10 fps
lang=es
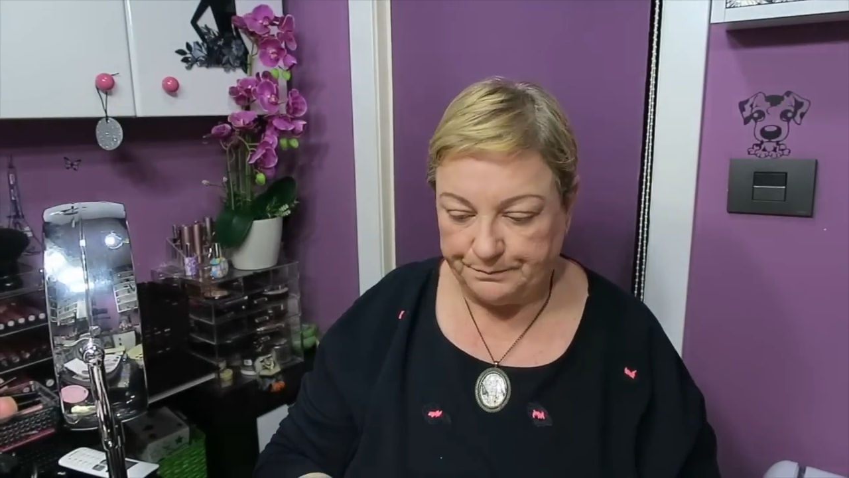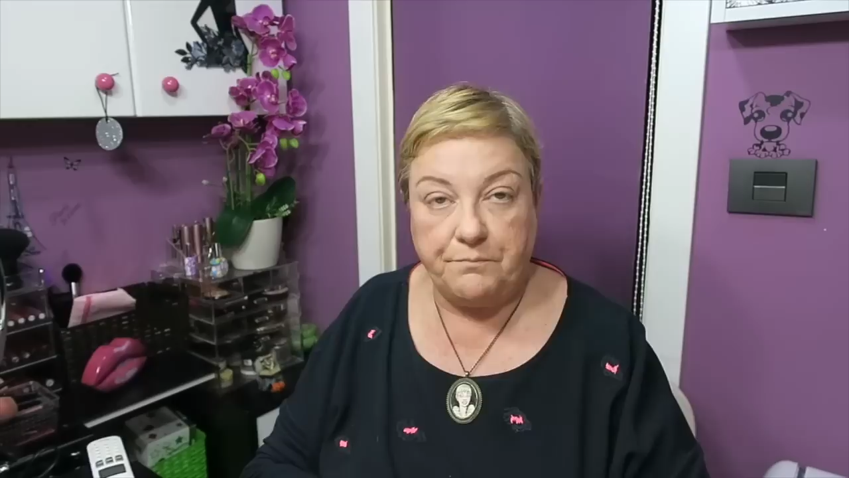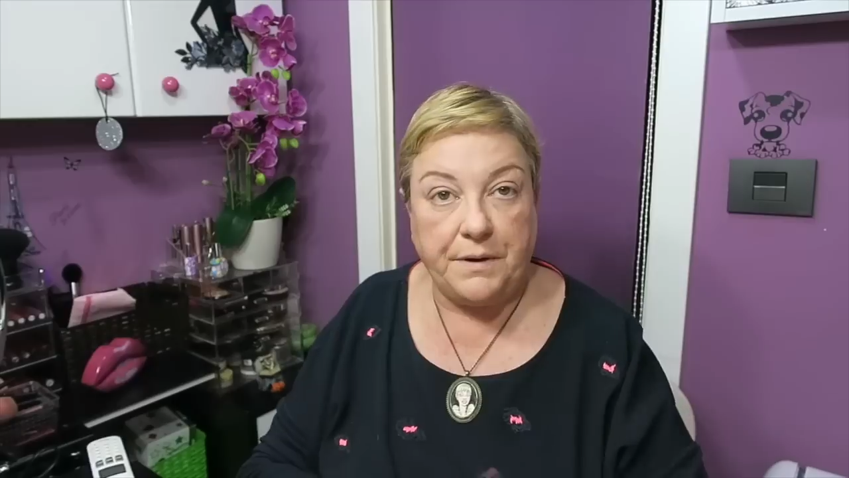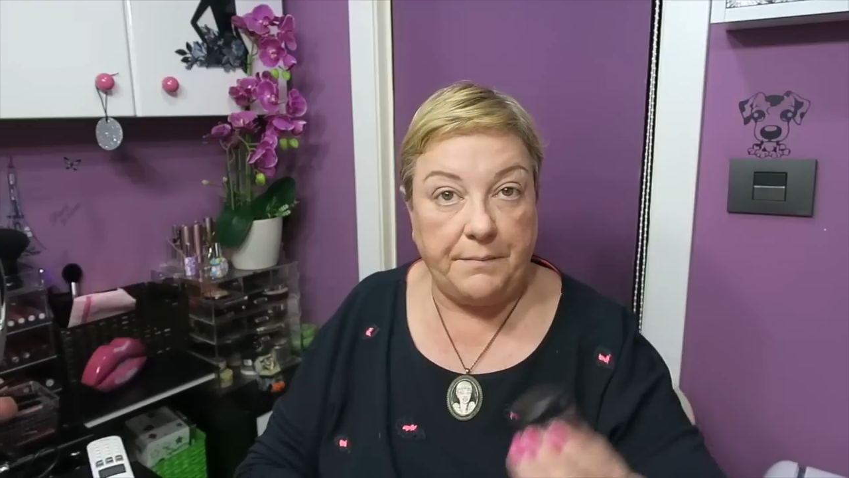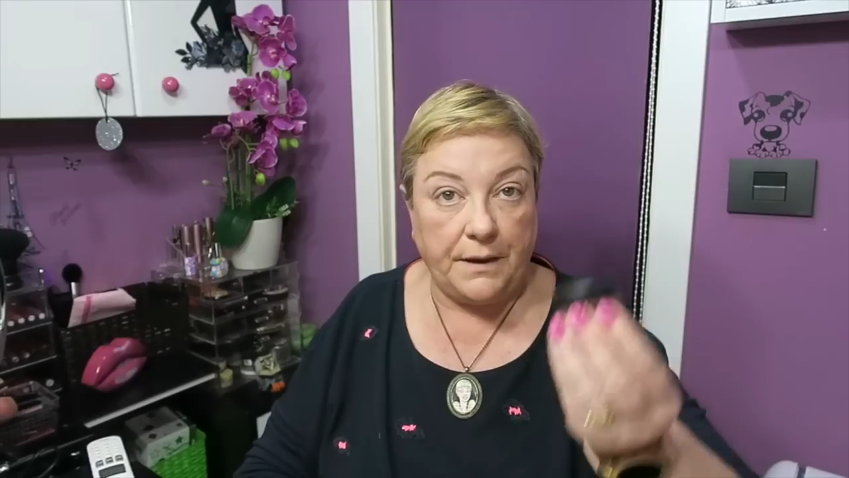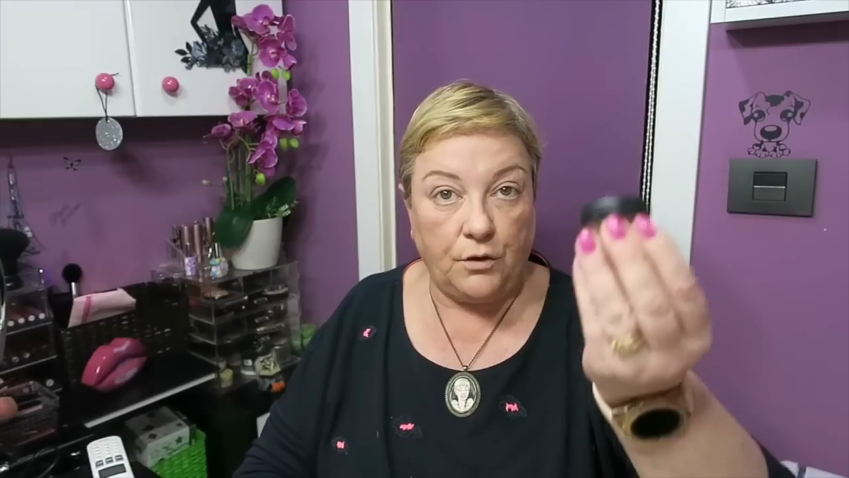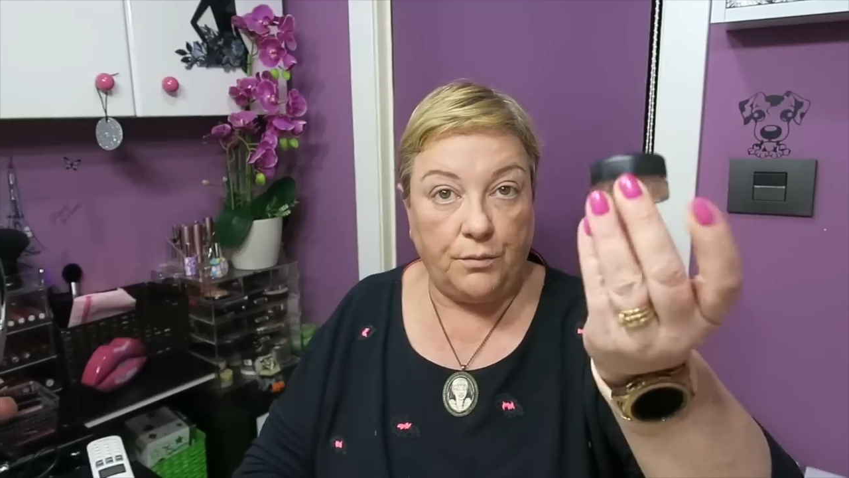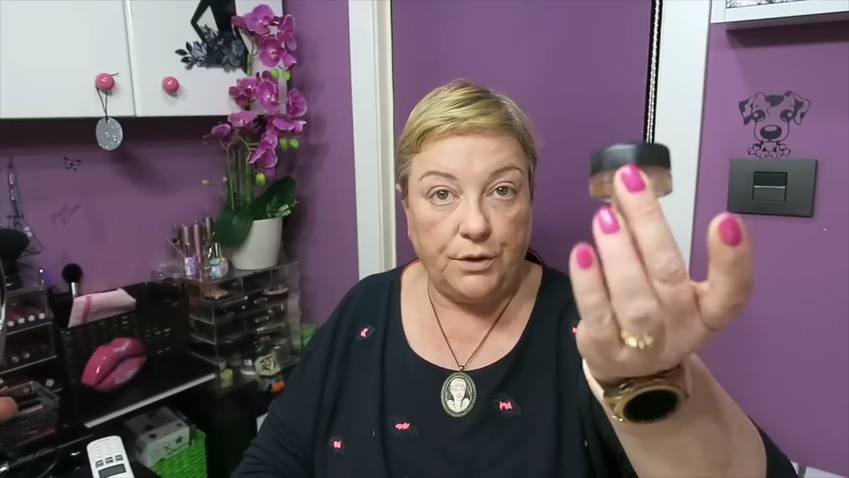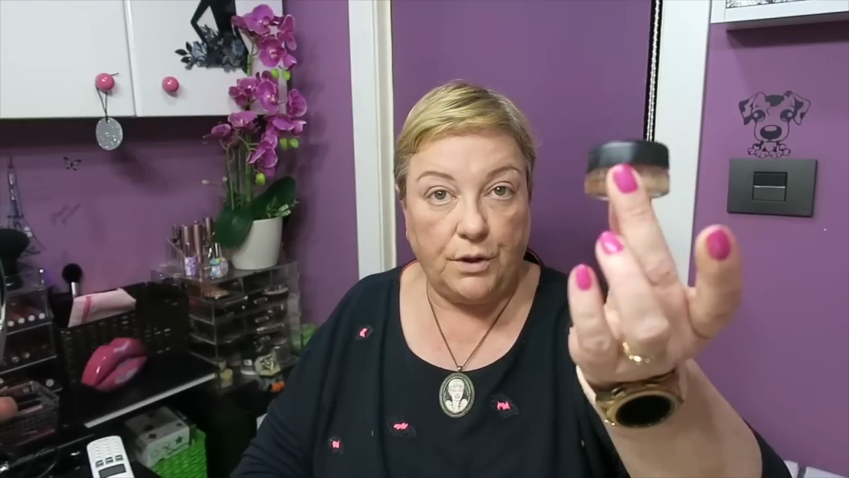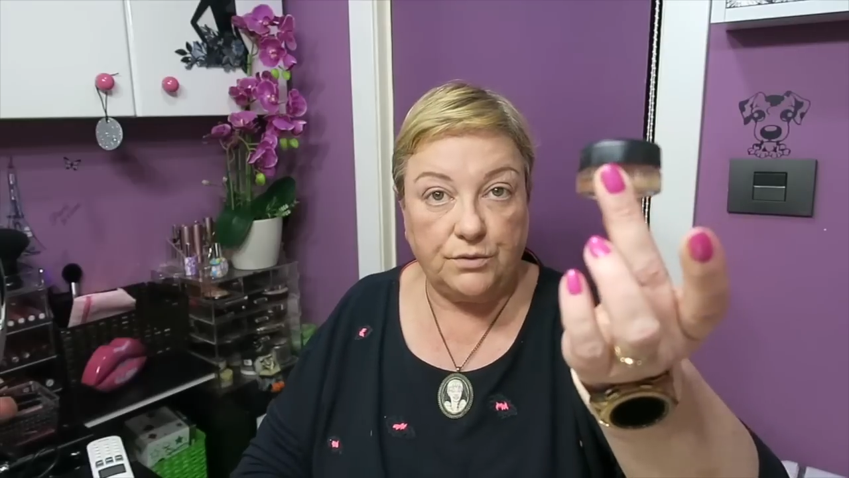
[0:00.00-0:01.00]
Primero
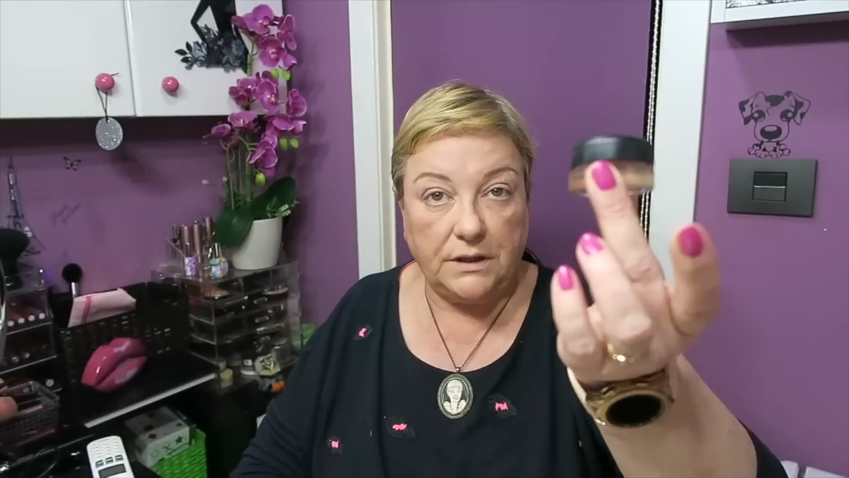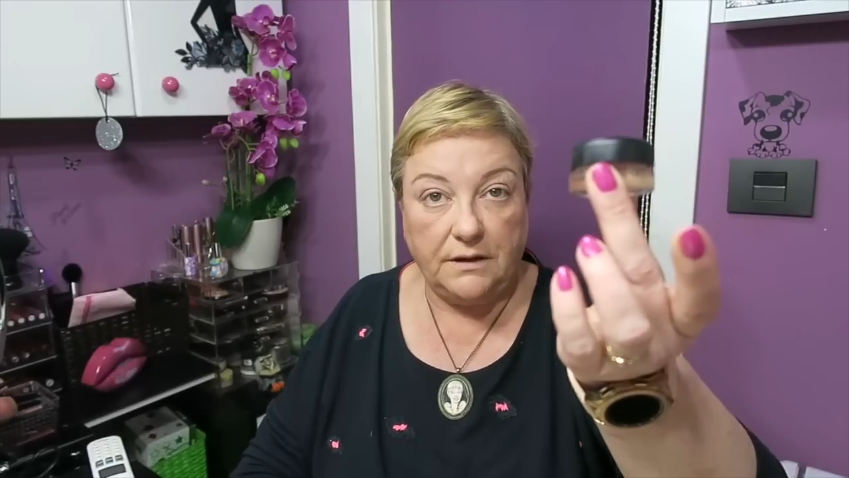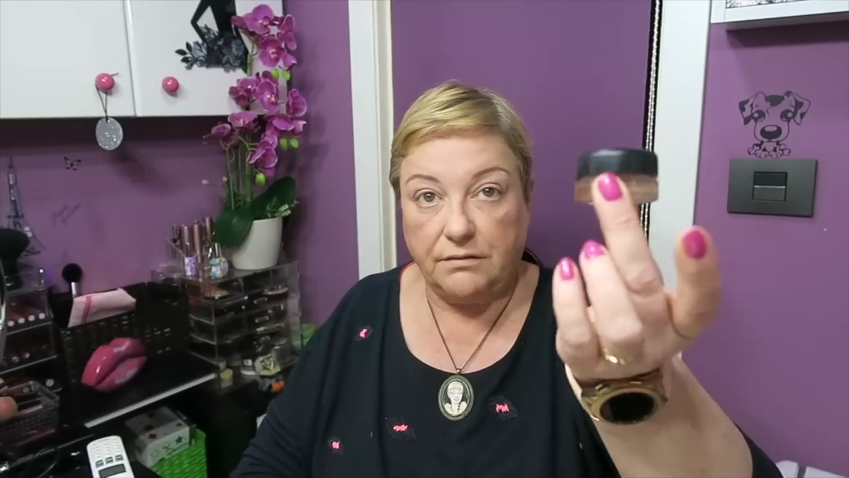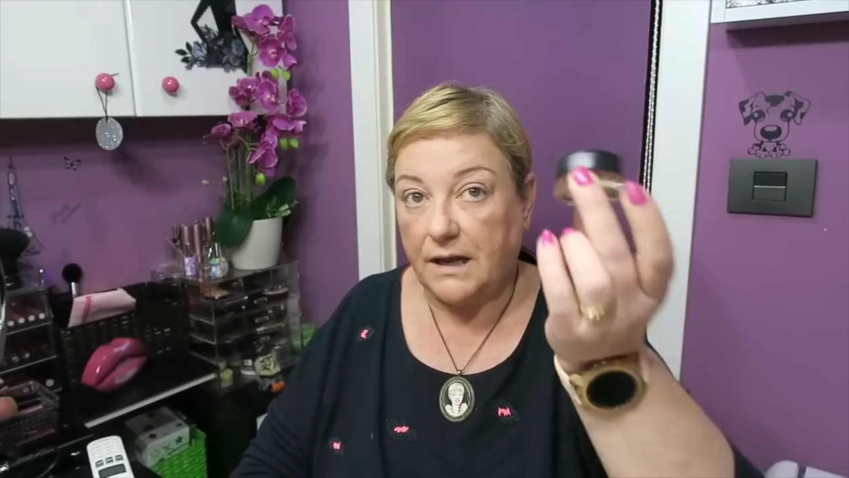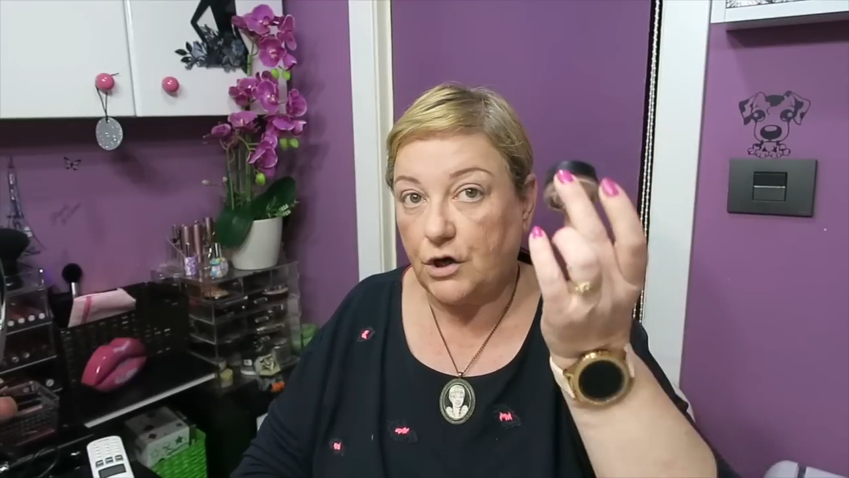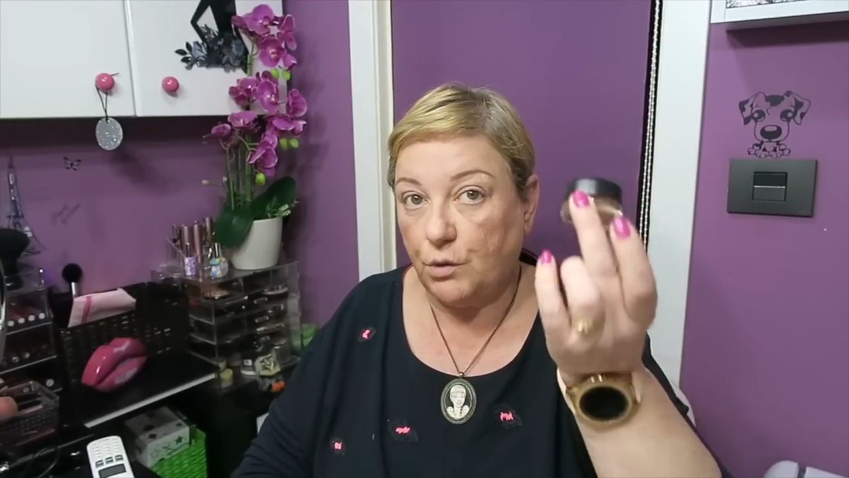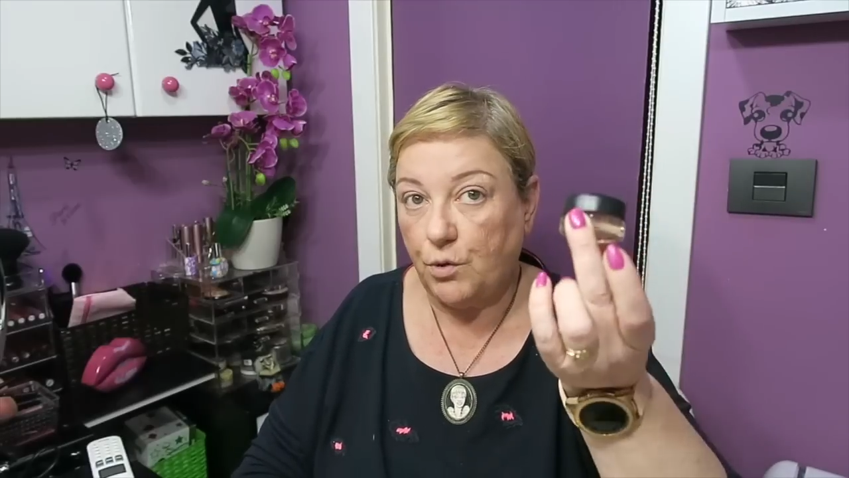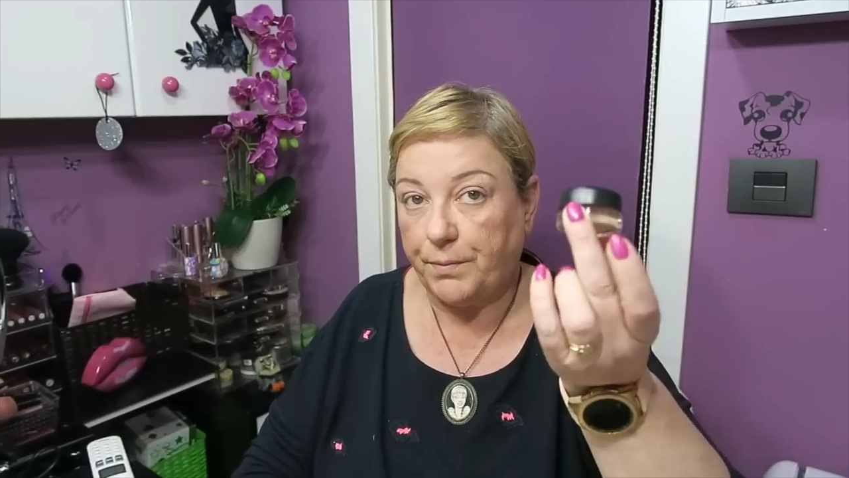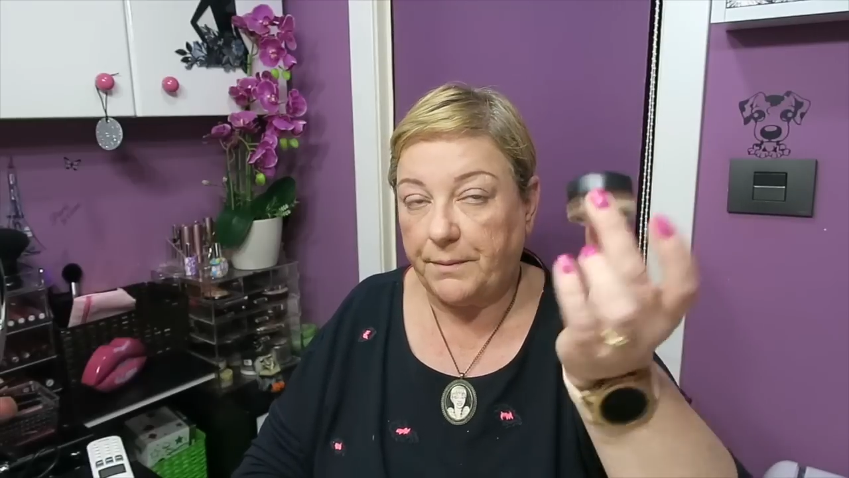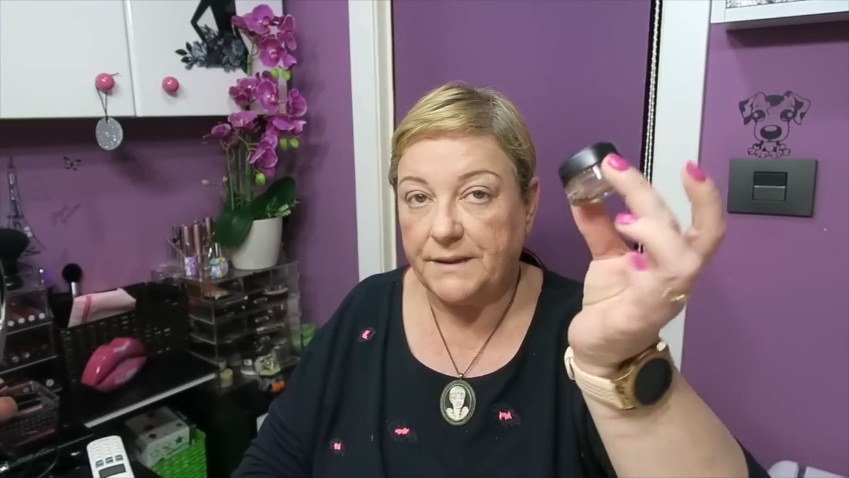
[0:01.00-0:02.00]
voy a utilizar
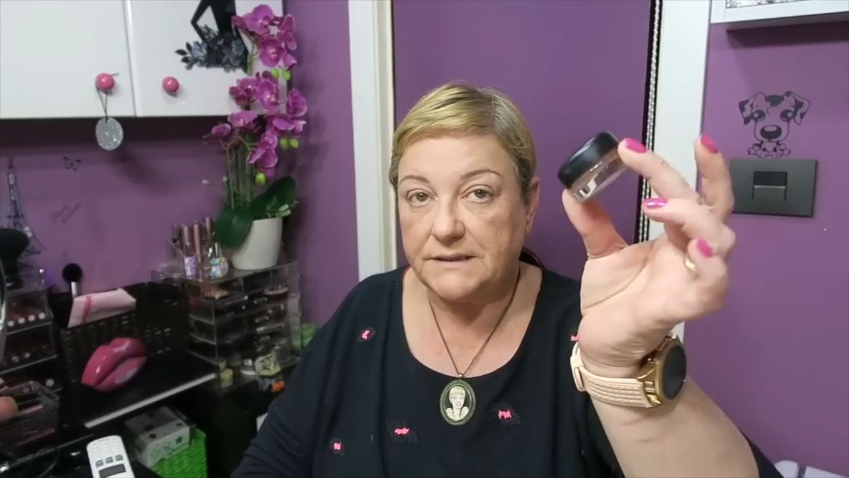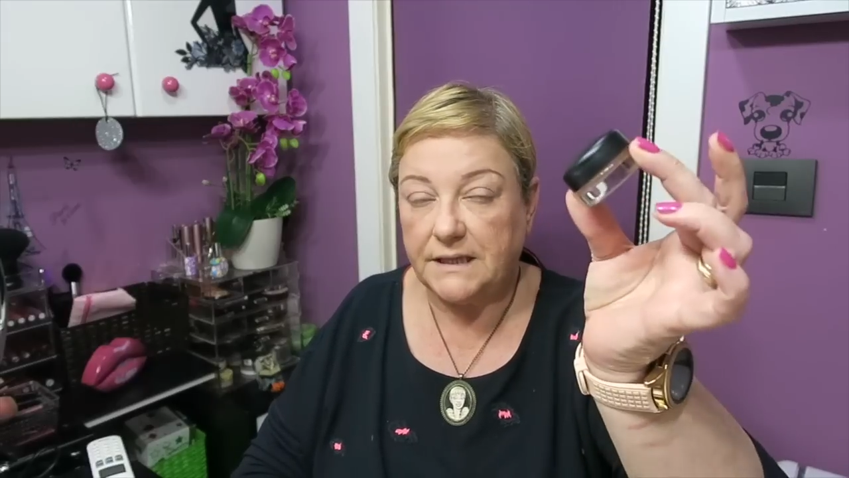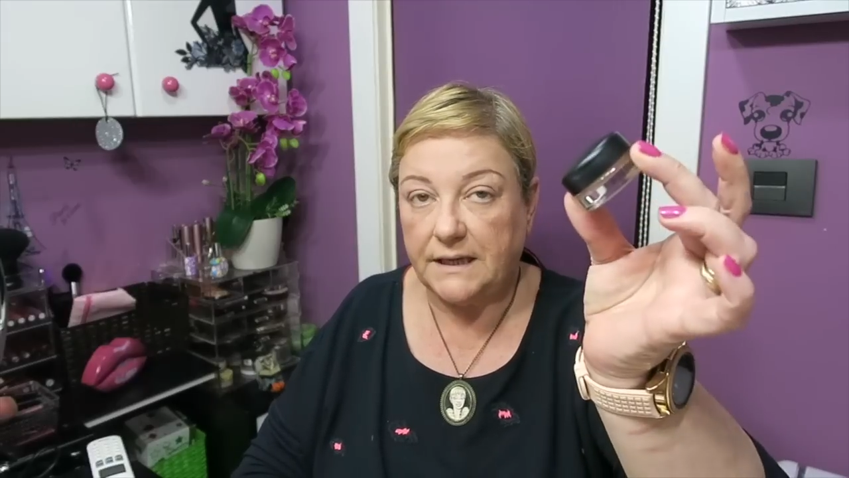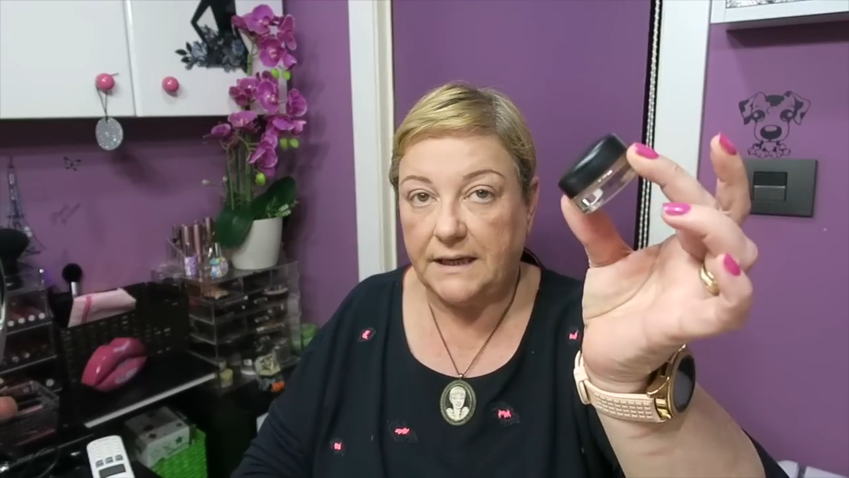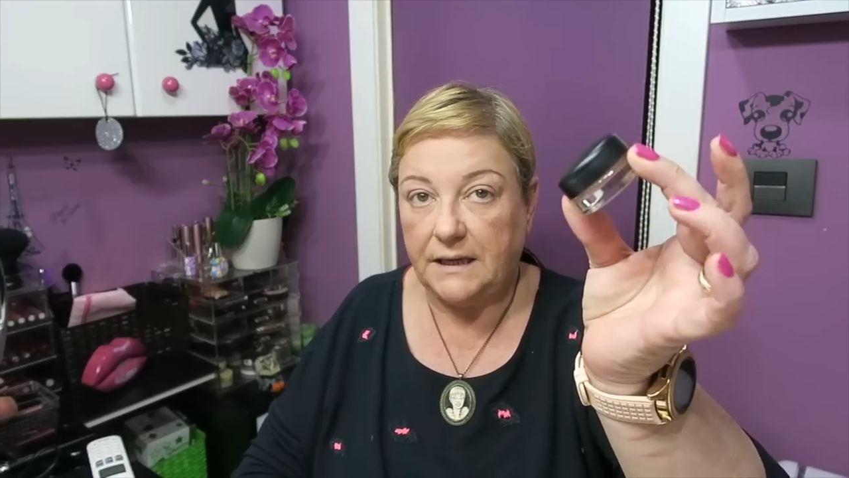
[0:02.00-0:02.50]
como prebase